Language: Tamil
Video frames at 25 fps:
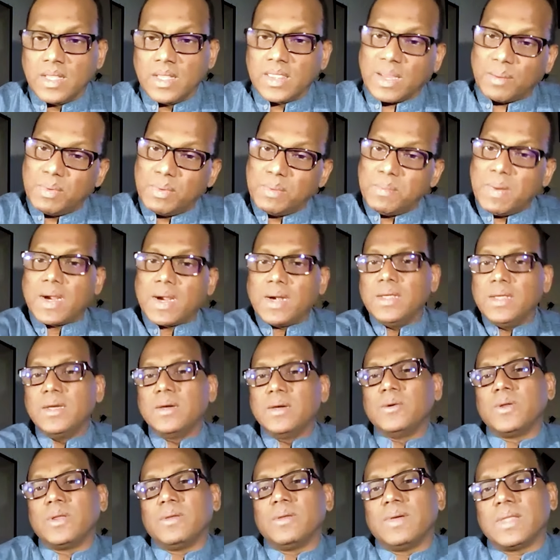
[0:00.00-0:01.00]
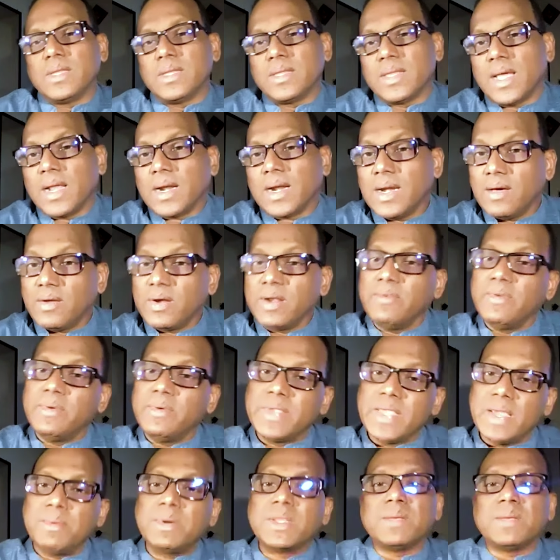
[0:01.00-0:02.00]
தமிழ் மக்களுக்கு கூறி வந்திருந்தார்கள் அவருடைய
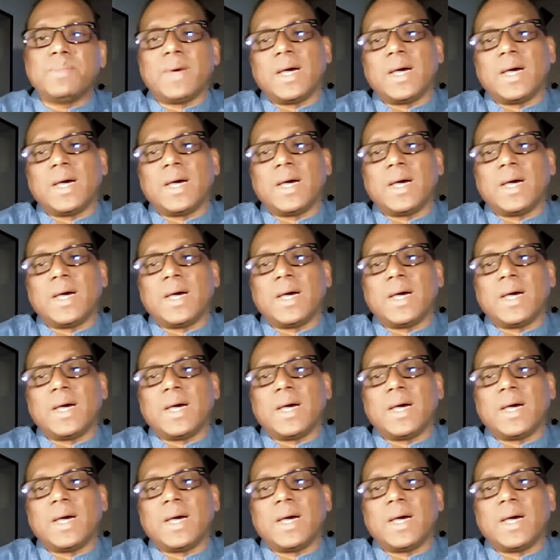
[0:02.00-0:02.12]
விஞ்ஞாபனத்தை